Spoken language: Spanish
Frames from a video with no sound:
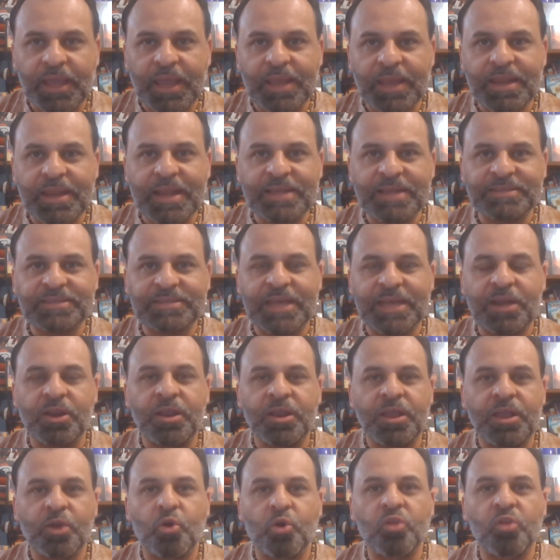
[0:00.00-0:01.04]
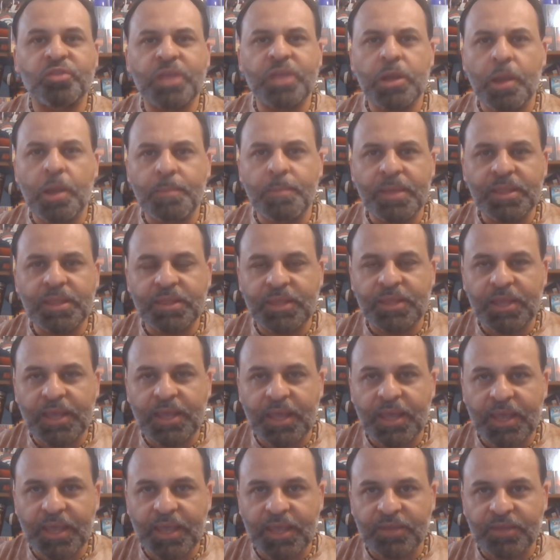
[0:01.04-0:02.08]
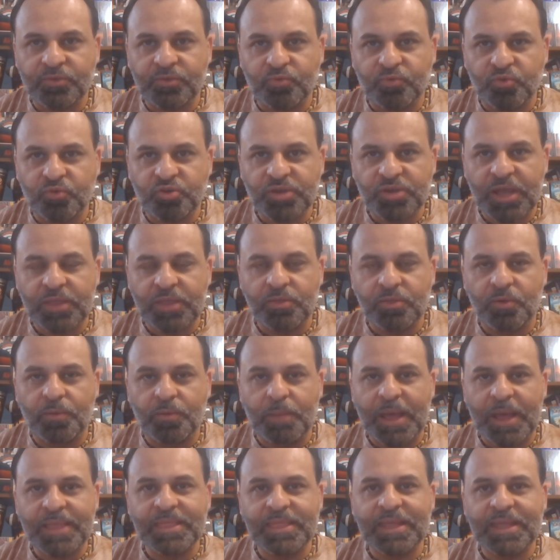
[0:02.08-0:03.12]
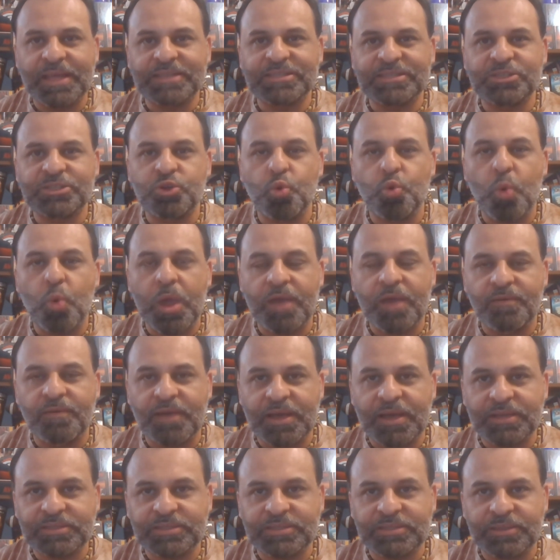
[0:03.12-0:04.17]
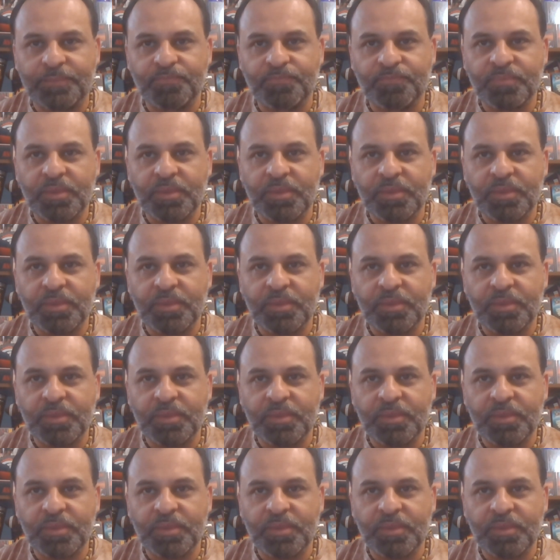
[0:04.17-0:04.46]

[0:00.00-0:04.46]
en el estar continuamente escuchando bandas nuevas,